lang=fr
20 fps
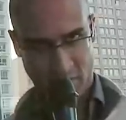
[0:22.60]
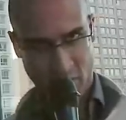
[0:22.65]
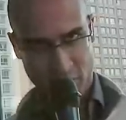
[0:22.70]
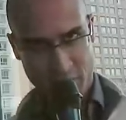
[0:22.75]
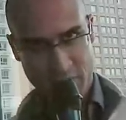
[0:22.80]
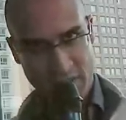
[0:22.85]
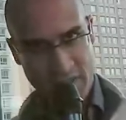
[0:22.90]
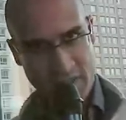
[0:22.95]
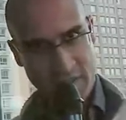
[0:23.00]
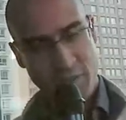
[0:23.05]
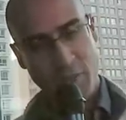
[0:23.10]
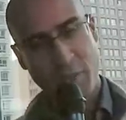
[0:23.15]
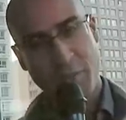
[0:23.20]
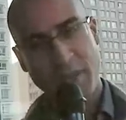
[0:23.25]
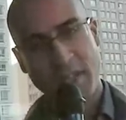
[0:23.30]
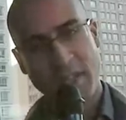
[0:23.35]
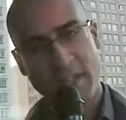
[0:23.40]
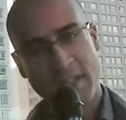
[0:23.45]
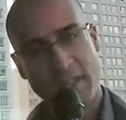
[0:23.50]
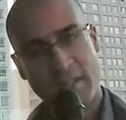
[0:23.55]
l'objectif
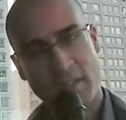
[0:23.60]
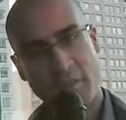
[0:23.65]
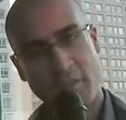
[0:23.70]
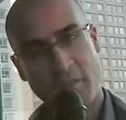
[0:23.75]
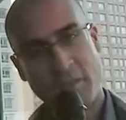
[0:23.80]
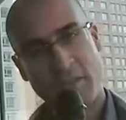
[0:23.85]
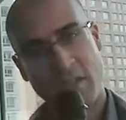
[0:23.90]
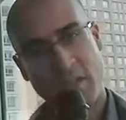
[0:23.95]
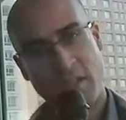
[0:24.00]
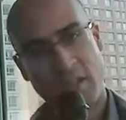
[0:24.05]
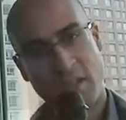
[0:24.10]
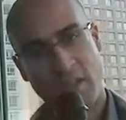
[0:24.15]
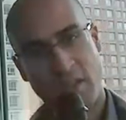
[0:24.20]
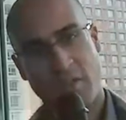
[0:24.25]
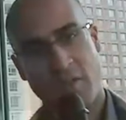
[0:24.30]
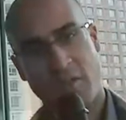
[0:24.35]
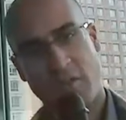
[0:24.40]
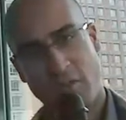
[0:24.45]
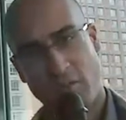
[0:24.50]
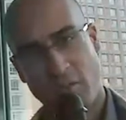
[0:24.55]
d'Open Data Soft, c'est
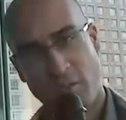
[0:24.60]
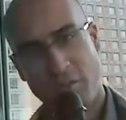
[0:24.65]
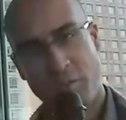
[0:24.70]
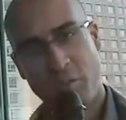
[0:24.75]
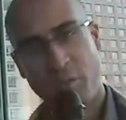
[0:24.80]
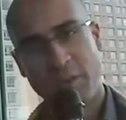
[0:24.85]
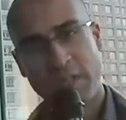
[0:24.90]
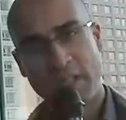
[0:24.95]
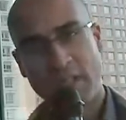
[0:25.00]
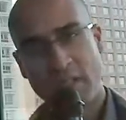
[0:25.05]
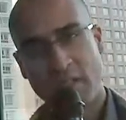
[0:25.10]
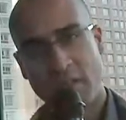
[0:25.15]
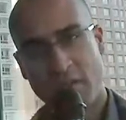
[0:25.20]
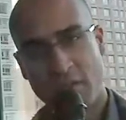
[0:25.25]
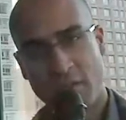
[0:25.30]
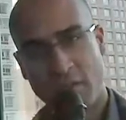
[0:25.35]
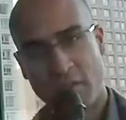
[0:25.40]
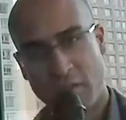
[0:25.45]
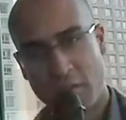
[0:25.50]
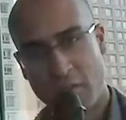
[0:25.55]
de
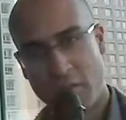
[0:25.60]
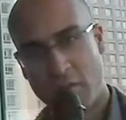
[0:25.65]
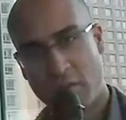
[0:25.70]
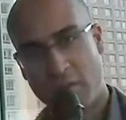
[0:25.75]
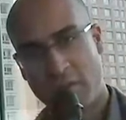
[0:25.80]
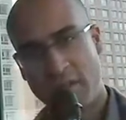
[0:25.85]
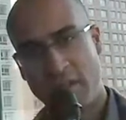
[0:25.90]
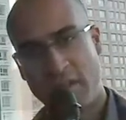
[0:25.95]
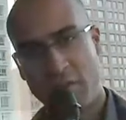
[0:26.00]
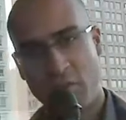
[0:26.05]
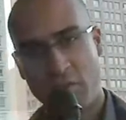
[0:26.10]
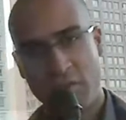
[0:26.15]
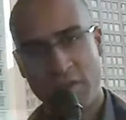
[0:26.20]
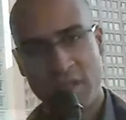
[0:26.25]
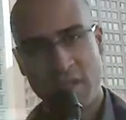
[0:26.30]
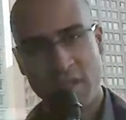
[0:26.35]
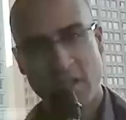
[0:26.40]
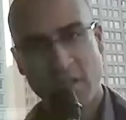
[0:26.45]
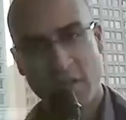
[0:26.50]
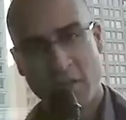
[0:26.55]
fournir des
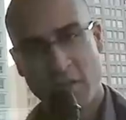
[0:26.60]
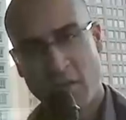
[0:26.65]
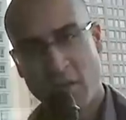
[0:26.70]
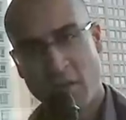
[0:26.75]
outils